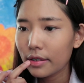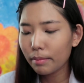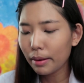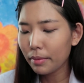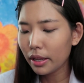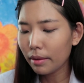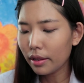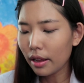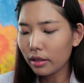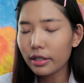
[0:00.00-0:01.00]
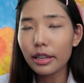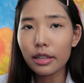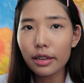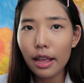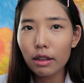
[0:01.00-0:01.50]
คือมันมีเนี่ยสี
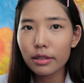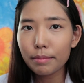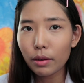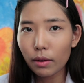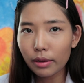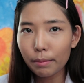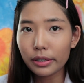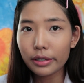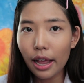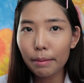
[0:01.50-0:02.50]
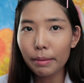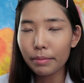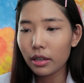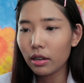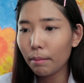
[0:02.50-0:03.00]
ที่ได้ก็จะมีความธรรมชาติแบ
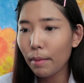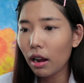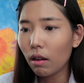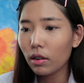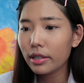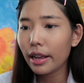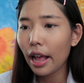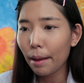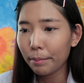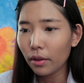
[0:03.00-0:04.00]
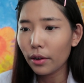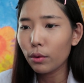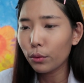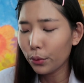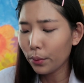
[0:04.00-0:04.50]
บนี้เนอะปากแล้วก็จะค้ำน้อย
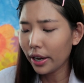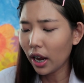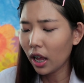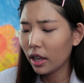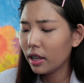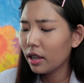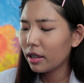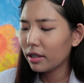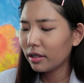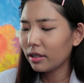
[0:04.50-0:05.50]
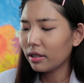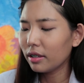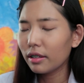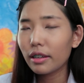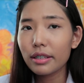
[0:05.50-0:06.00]
ลงด้วยนะ
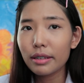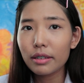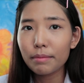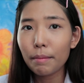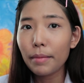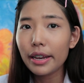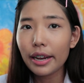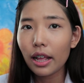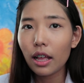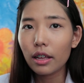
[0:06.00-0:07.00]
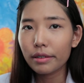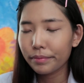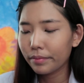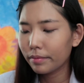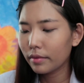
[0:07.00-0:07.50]
ก็จะประมาณนี้นะคะ
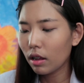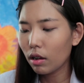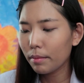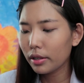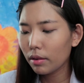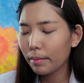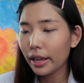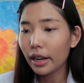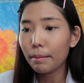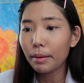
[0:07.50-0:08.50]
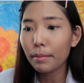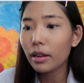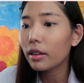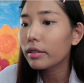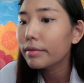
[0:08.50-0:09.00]
แล้วก็ไม่ต้องไปอะไร
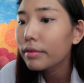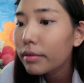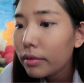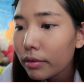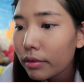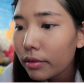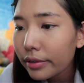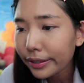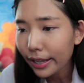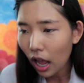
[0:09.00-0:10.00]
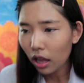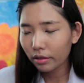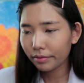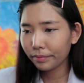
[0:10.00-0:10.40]
มากนะ